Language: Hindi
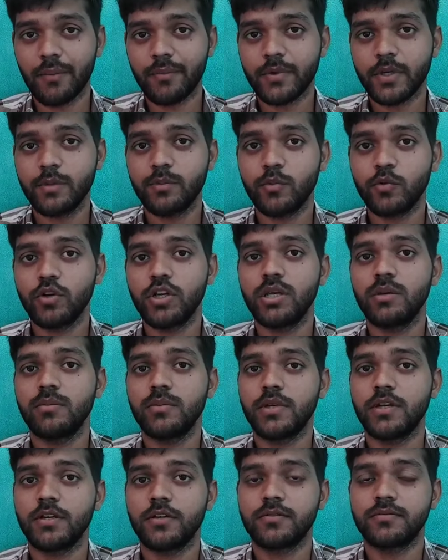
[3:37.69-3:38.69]
आपके
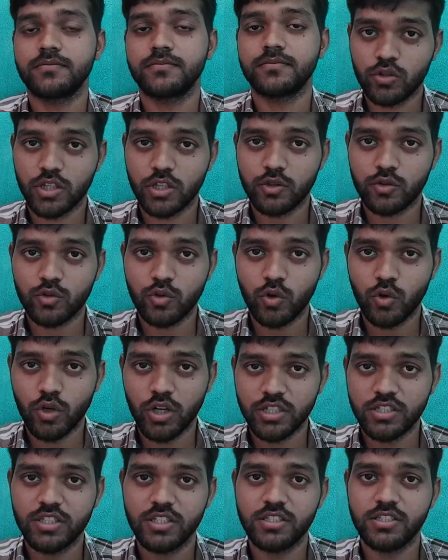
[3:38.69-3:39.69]
बोले में एक होता
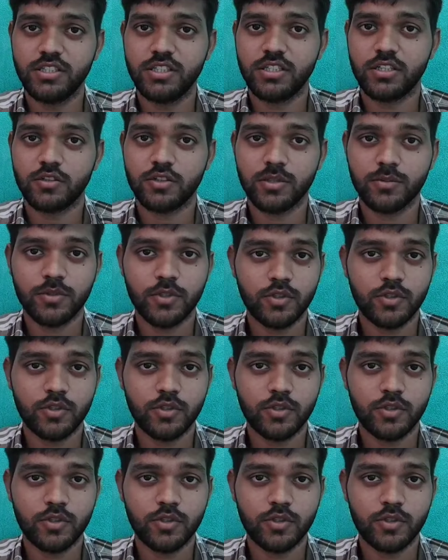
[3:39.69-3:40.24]
थोड़ा चेंजिंग